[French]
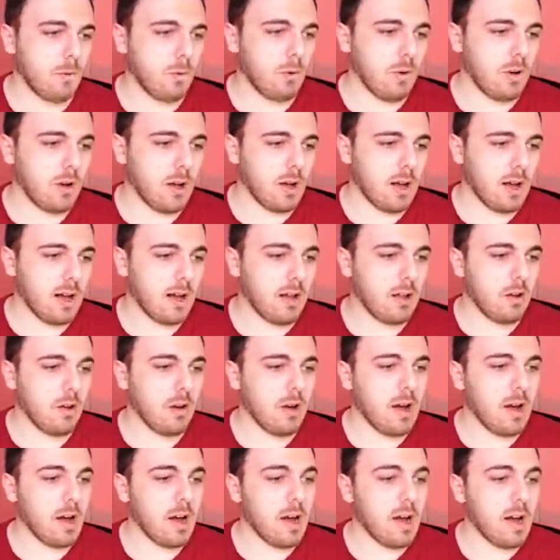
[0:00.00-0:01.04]
Oh,
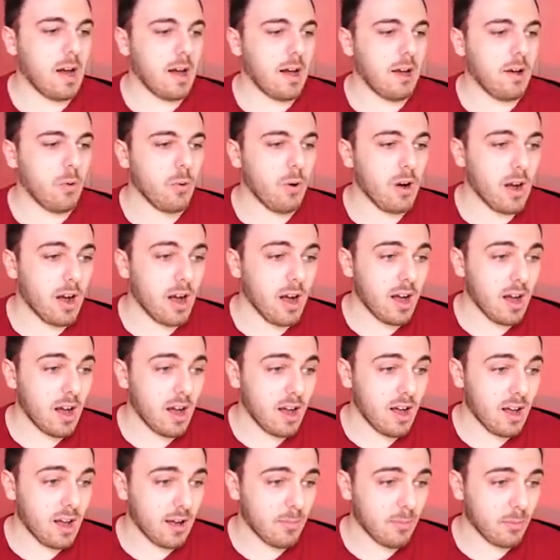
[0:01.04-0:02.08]
oh,
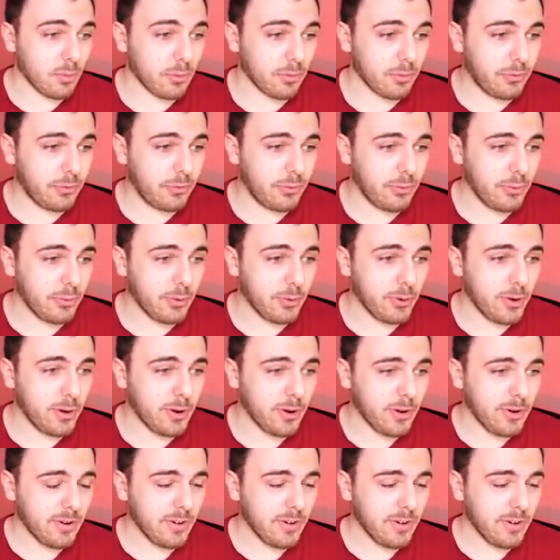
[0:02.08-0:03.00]
oh, mon dieu